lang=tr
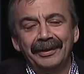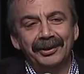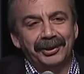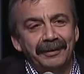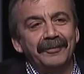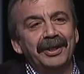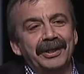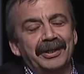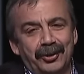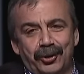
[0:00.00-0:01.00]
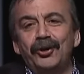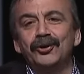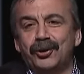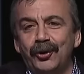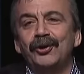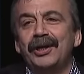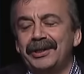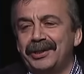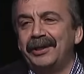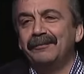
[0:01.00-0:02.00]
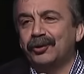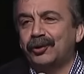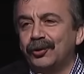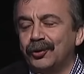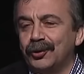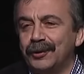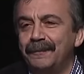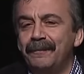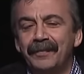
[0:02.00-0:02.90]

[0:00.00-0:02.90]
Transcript: Şimdi son söyleyeceğim şudur.